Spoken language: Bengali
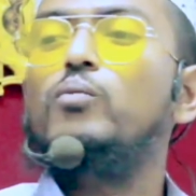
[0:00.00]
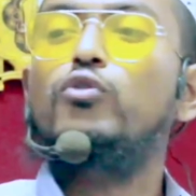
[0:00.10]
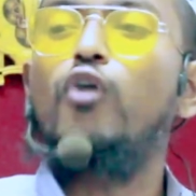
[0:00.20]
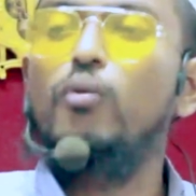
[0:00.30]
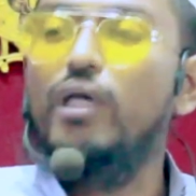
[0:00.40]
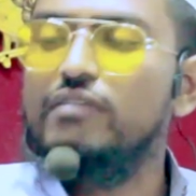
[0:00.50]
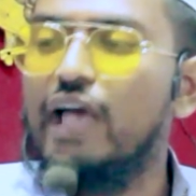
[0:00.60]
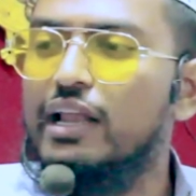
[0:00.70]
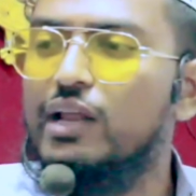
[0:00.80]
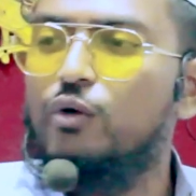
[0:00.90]
মুসলমান
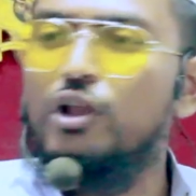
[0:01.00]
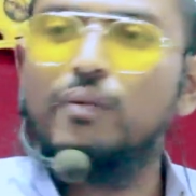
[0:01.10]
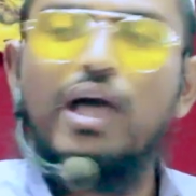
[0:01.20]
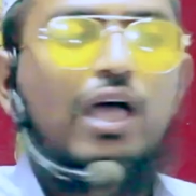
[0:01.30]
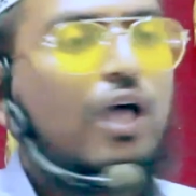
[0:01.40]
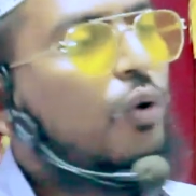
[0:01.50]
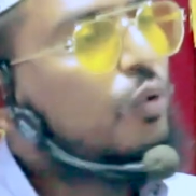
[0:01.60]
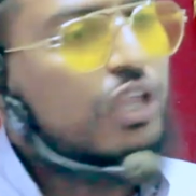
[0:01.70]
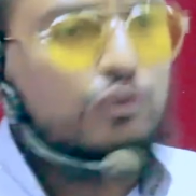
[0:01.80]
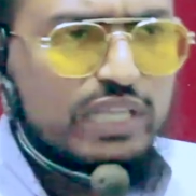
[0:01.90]
জাহানের খলিফা
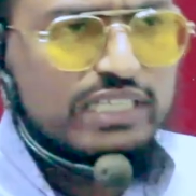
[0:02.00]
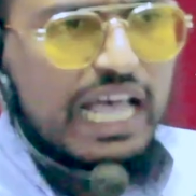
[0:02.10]
উনি যদি